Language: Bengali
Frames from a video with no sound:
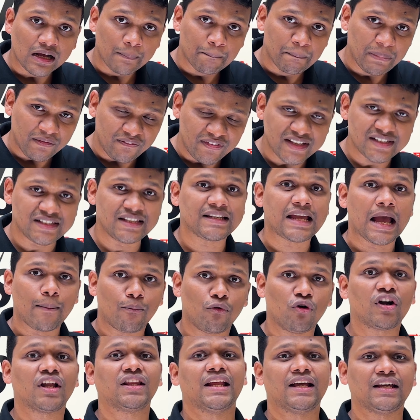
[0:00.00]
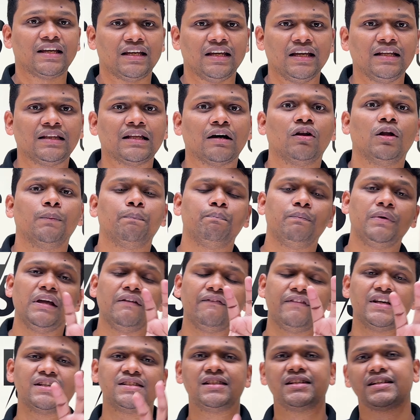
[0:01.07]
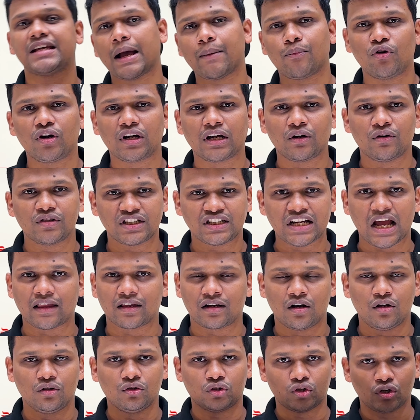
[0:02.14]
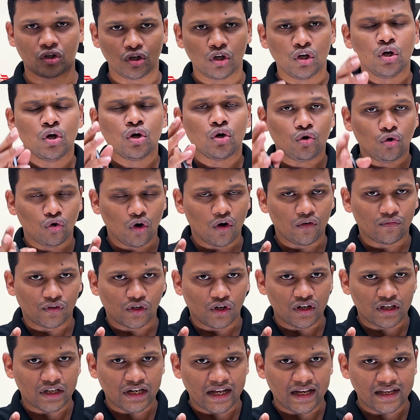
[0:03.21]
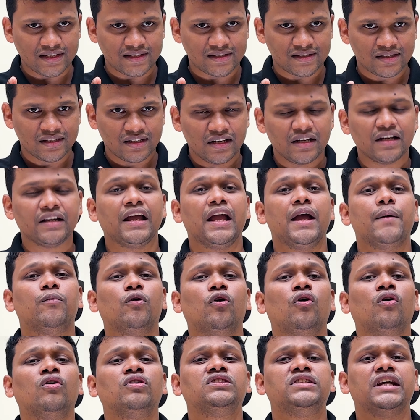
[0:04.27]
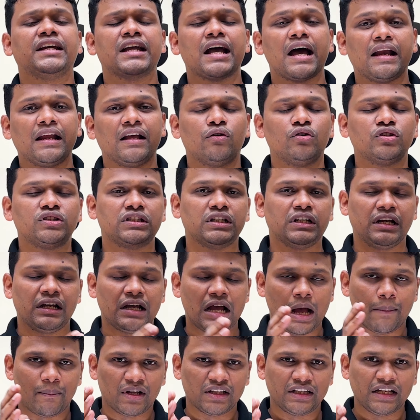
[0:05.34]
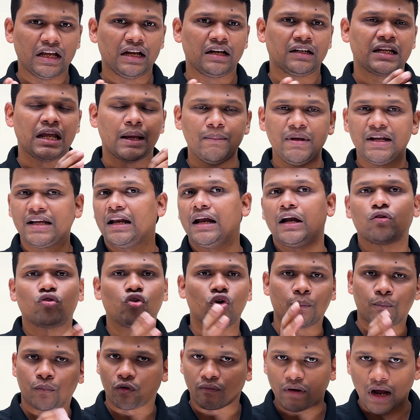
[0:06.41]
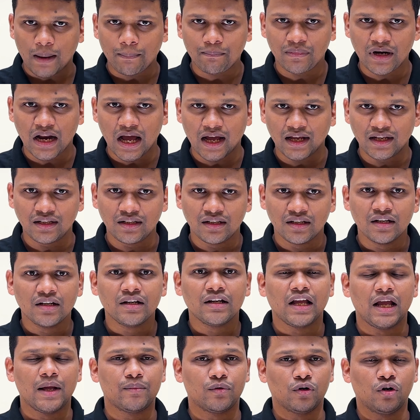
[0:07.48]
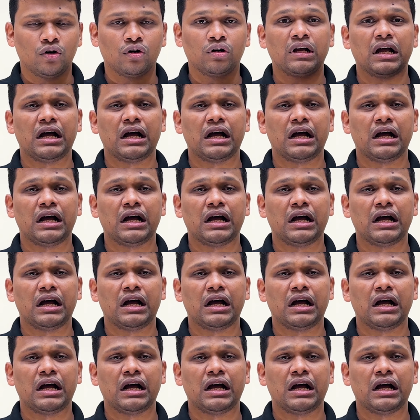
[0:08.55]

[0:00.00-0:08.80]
পিভিসি ক্যাবলটা দেখি তাহলে পিভিসি ক্যাবলটা হচ্ছে সাধারণত লো ভোল্টেজ এবং যেখানে হচ্ছে আমাদের কেমিক্যালের কোনো প্রভাব নাই এবং